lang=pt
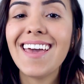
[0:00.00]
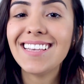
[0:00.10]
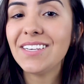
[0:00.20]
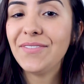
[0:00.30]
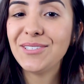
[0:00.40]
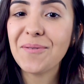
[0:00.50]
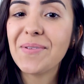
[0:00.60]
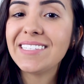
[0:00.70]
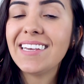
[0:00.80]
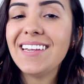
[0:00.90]
Esse vídeo em
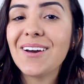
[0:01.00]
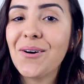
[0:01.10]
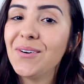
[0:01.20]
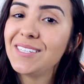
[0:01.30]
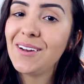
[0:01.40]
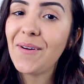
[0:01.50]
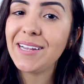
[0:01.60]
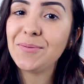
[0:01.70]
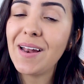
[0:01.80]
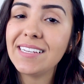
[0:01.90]
parceria com a
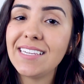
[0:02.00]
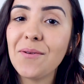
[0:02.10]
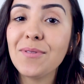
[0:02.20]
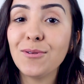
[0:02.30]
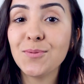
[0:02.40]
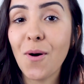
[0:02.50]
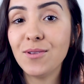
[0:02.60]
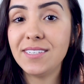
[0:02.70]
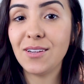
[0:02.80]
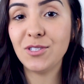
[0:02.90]
Silhouette Brasil, então os
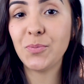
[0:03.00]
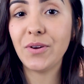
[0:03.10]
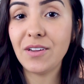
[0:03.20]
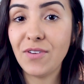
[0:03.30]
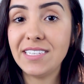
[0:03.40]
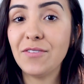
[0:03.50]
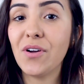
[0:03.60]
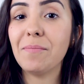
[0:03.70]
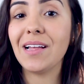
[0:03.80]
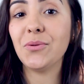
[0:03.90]
moldes estão disponíveis em
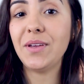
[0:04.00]
formato